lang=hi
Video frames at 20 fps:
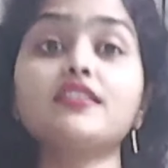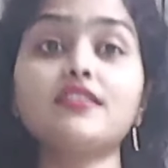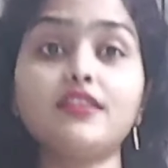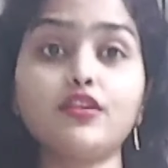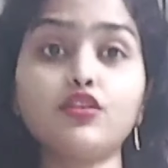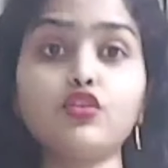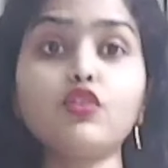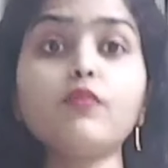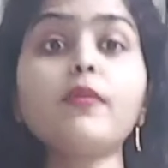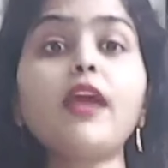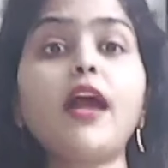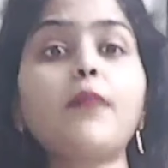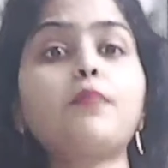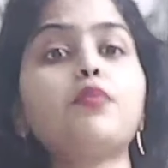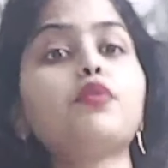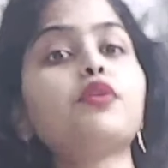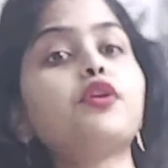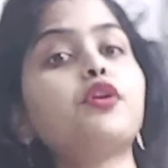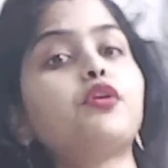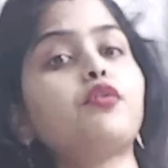सर्दियों में
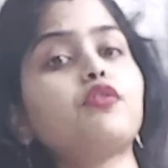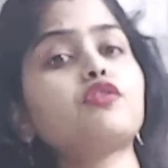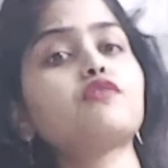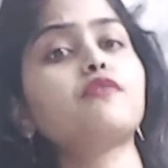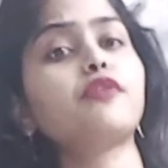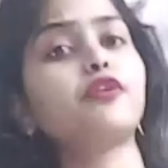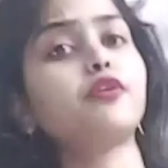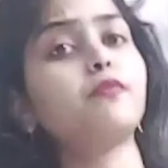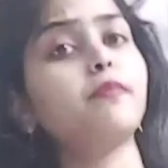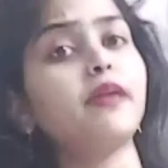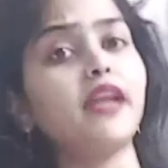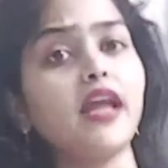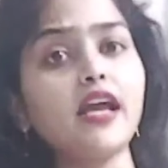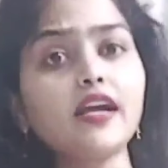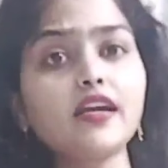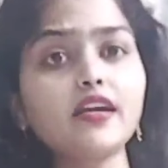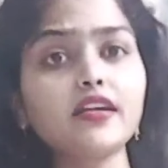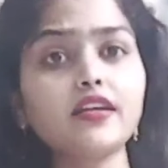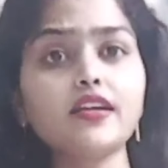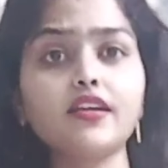आप लोग डिटॉक्स वाटर
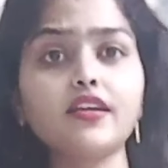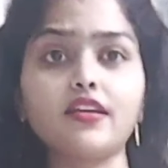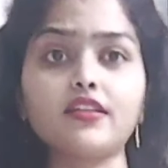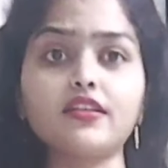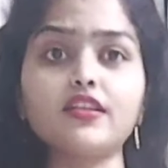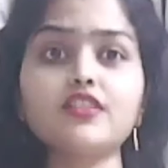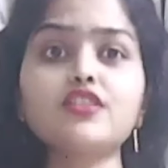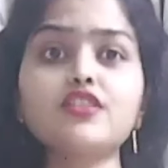बना करके रख